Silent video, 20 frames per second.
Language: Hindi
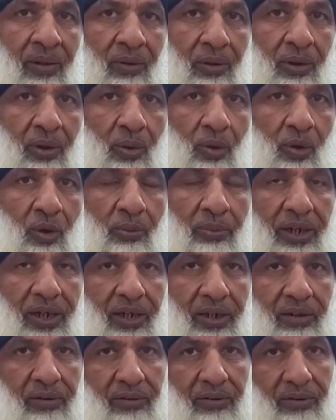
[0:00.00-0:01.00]
उन लोगों को
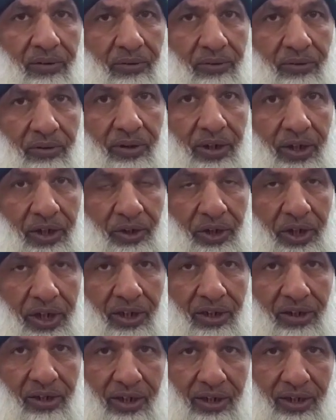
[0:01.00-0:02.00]
मैं ज़रा
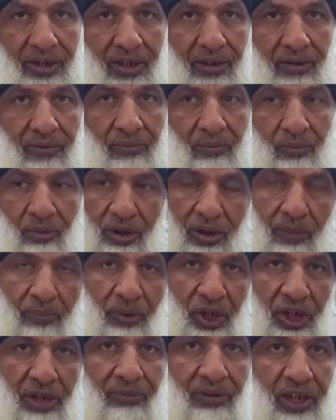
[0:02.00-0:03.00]
ट्रेन करके
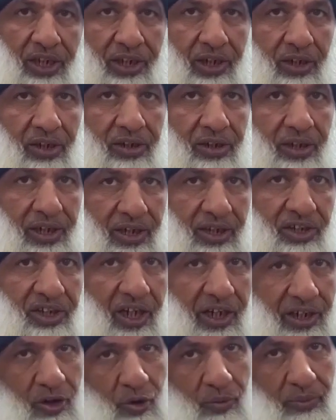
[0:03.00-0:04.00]
कंपटिशन में ले रहा ले कर
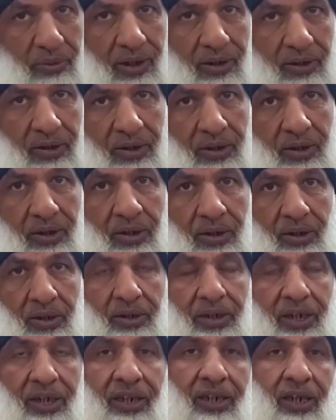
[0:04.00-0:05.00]
जा रहा हूँ मैं
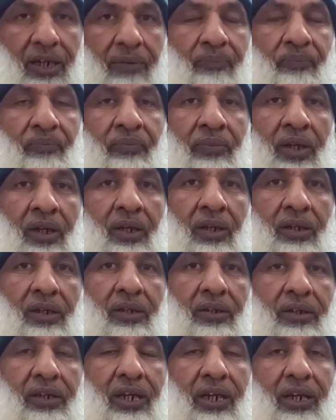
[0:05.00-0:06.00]
देखे ना
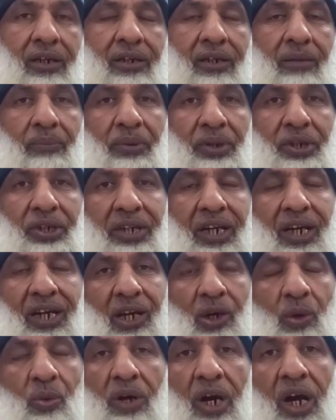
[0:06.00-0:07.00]
ये कंपटीशन
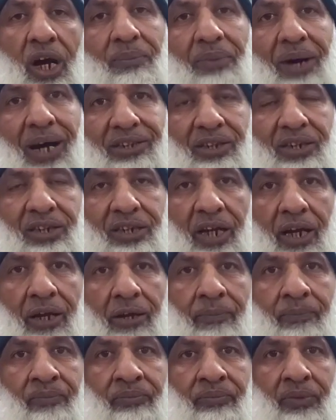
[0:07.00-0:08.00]
खेलना कोई आम बात नहीं
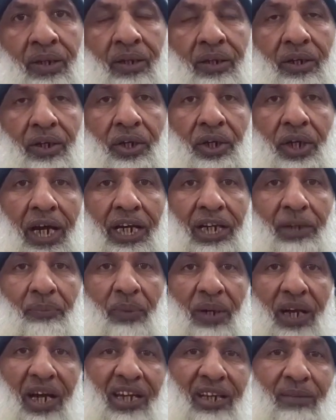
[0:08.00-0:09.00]
है
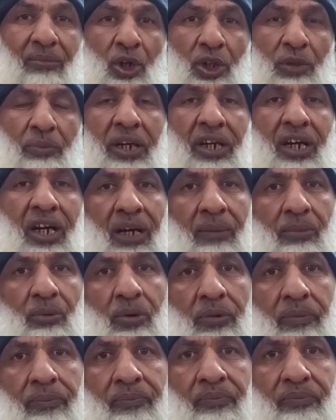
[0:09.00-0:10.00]
डाइट प्लान ही बहुत महंगा है
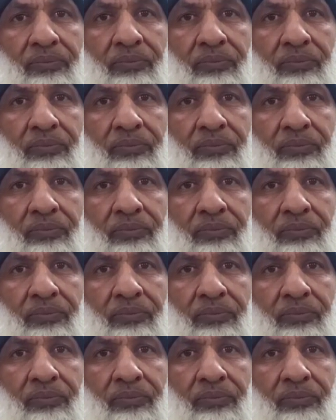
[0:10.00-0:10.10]
आपको